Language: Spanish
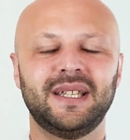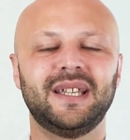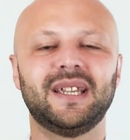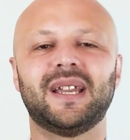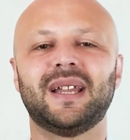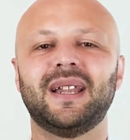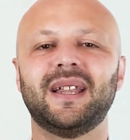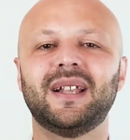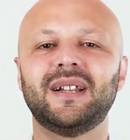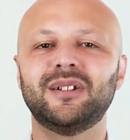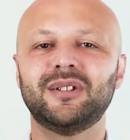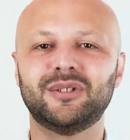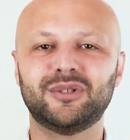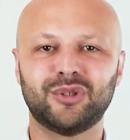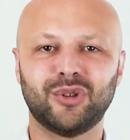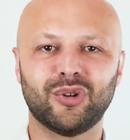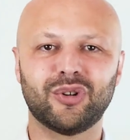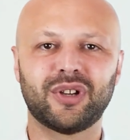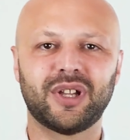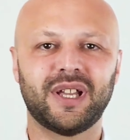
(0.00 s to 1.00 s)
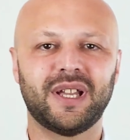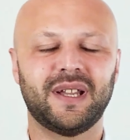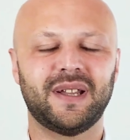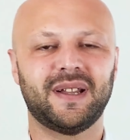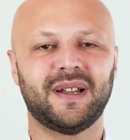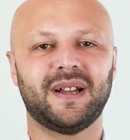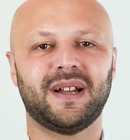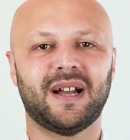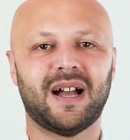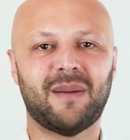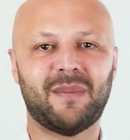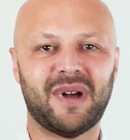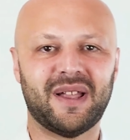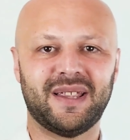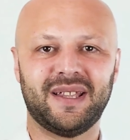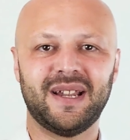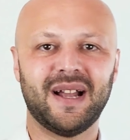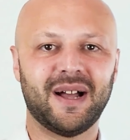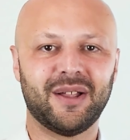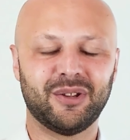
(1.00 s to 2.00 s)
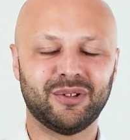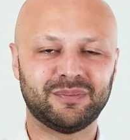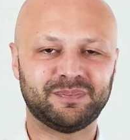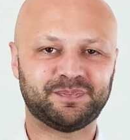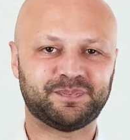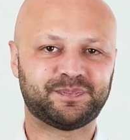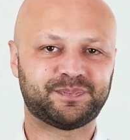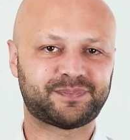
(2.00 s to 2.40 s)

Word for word: y que le da el toque amaderado.